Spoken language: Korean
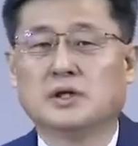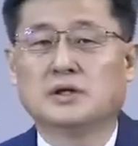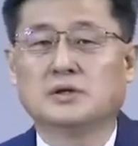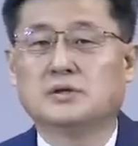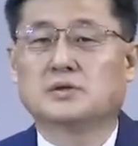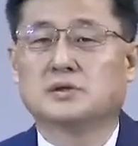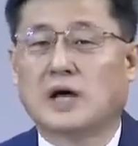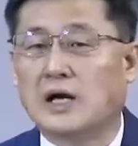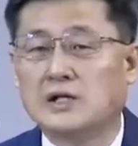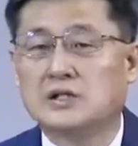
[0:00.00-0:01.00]
예,
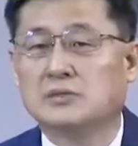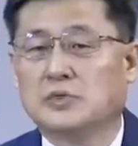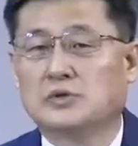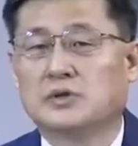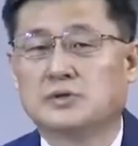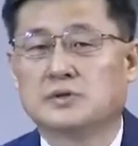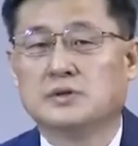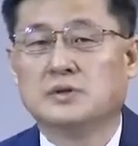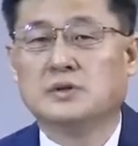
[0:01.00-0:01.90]
그것을 알지를 못했어요.